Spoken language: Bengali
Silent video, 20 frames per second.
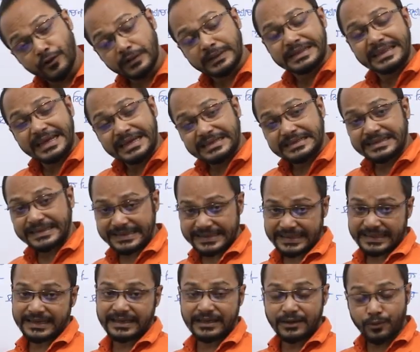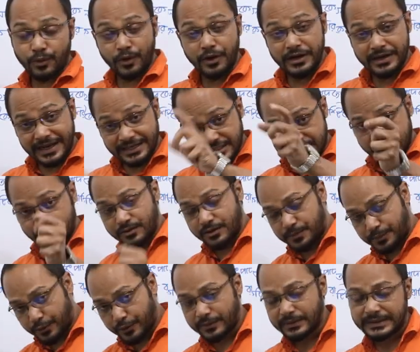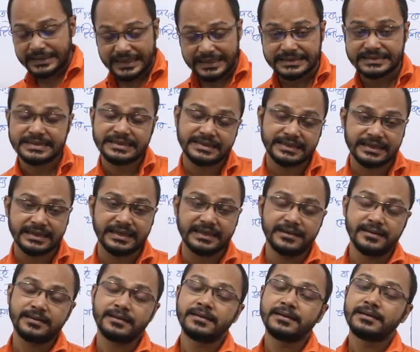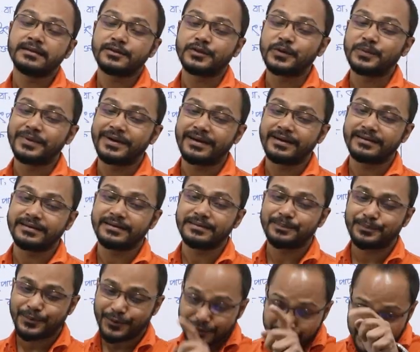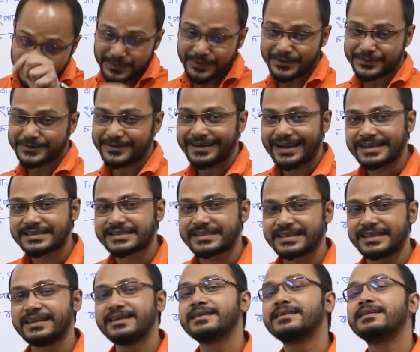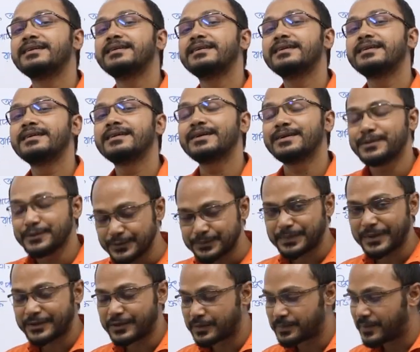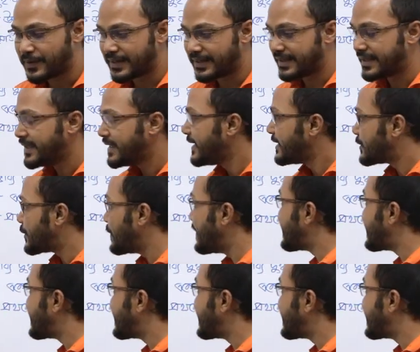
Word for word: প্রত্যেকটিকে ওই রাশিগুলোর প্রত্যেকটিকে তোমার প্রথমোক্ত রাশির উৎপাদক বলে তো